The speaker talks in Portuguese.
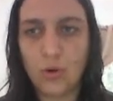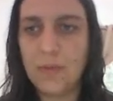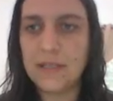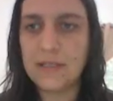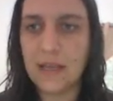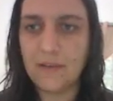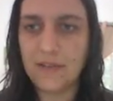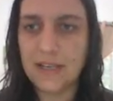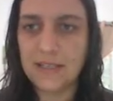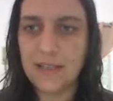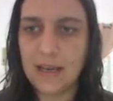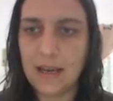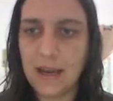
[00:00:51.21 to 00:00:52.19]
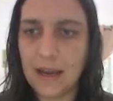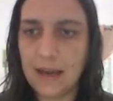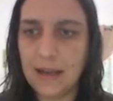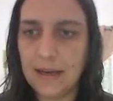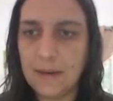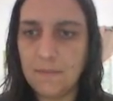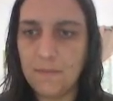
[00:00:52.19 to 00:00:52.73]
comecei a fazer
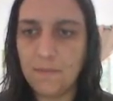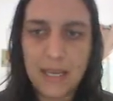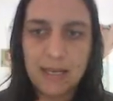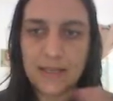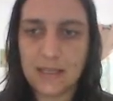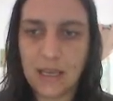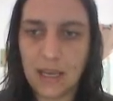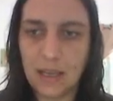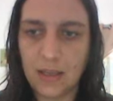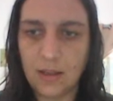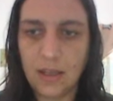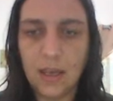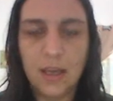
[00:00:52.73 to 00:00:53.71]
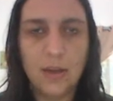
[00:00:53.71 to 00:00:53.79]
a limpeza aí